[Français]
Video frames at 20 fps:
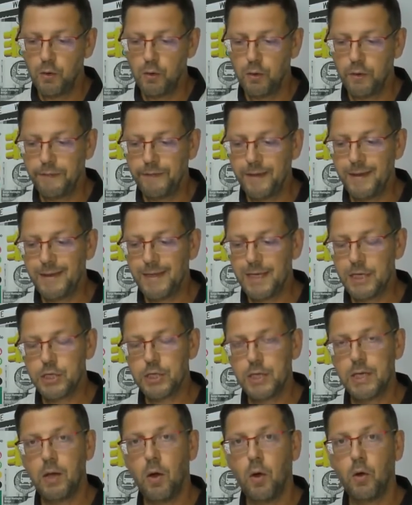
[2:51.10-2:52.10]
Le fait
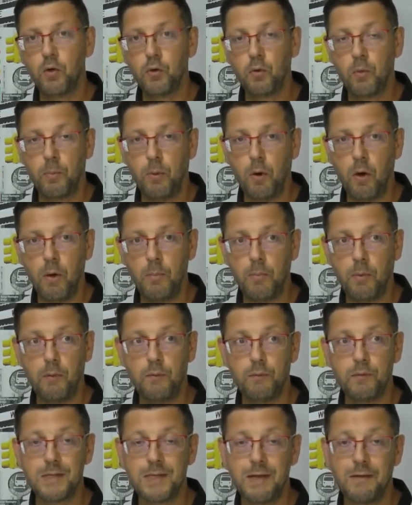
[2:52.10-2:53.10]
d'acheter en nom propre,
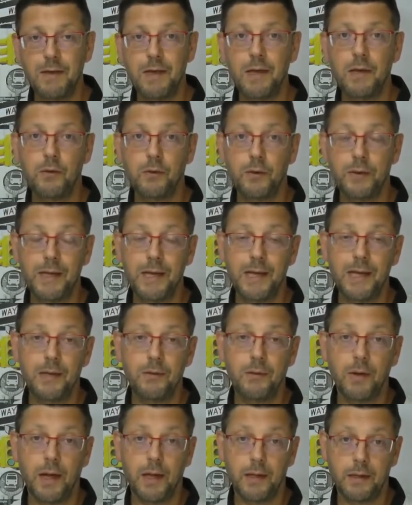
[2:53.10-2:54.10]
vous avez le délai
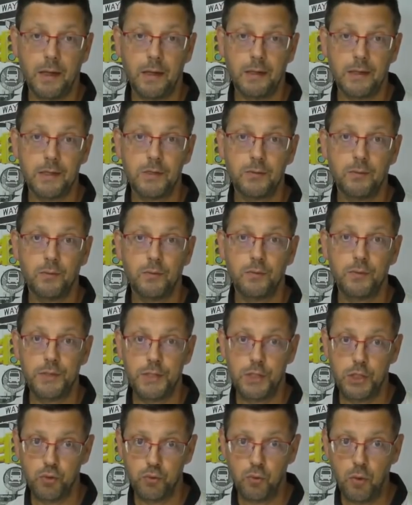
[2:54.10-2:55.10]
de rétractation de
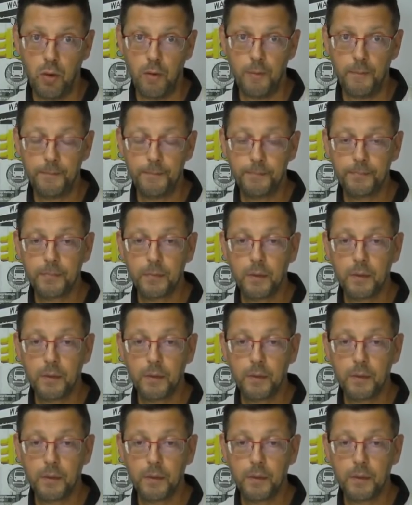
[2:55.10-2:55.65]
10 jours.